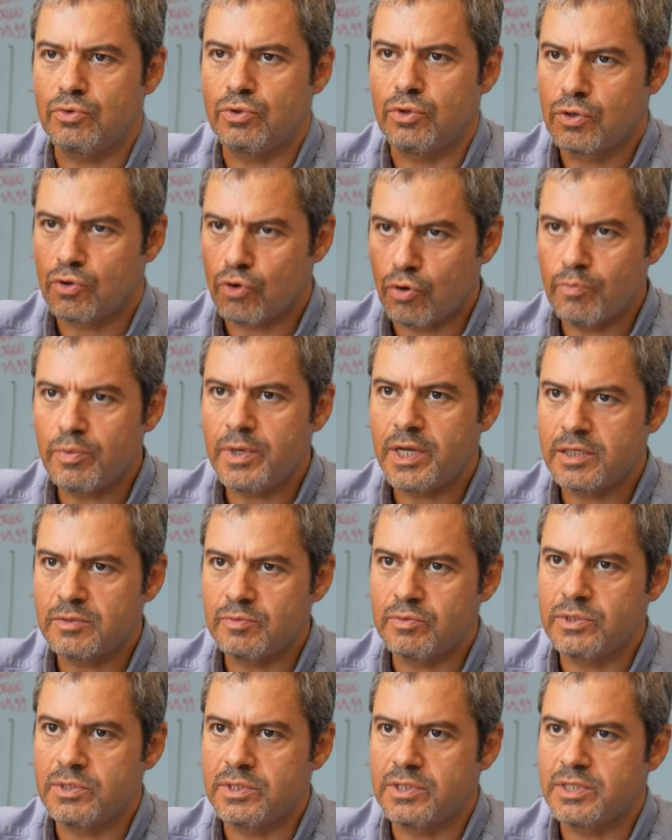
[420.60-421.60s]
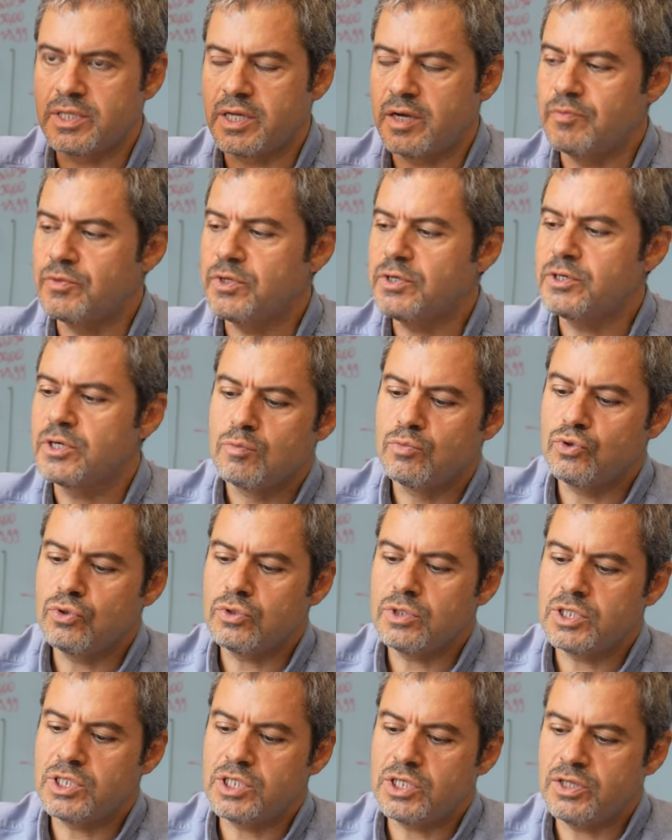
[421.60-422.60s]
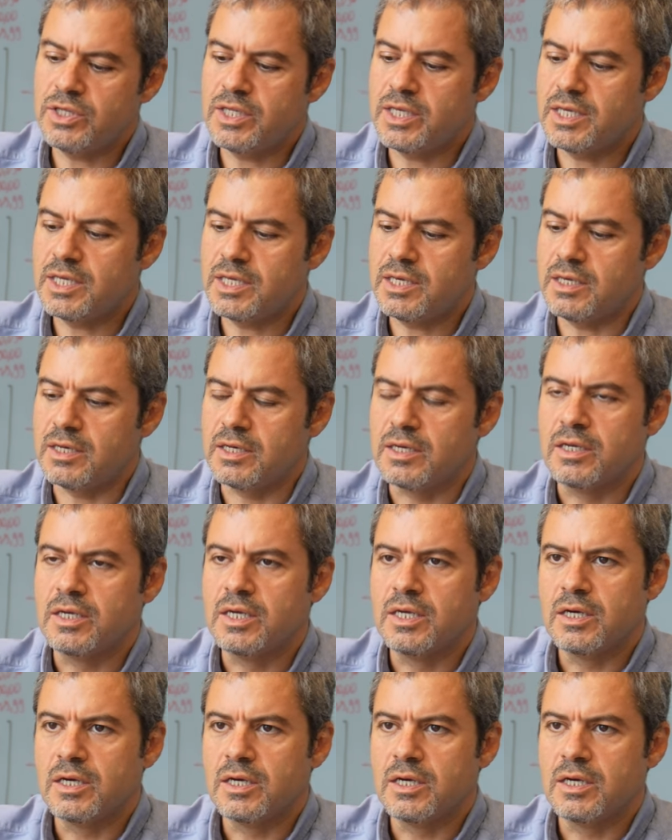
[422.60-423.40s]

bu. Kompleks bir sistemdir. Bunun içindeki